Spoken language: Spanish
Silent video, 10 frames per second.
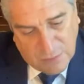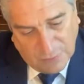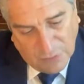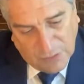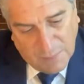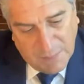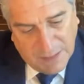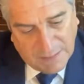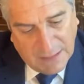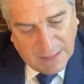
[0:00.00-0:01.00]
Cuando se
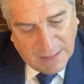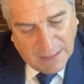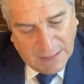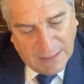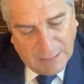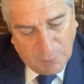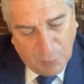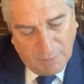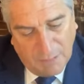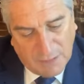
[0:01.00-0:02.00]
invierte la carga de la
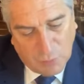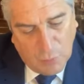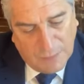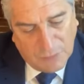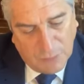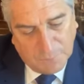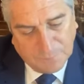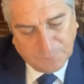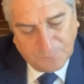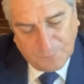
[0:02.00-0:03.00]
prueba es
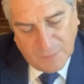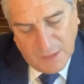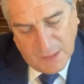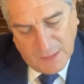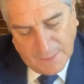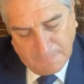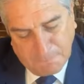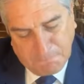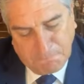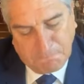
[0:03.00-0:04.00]
cuando
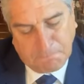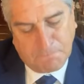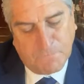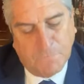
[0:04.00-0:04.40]
em,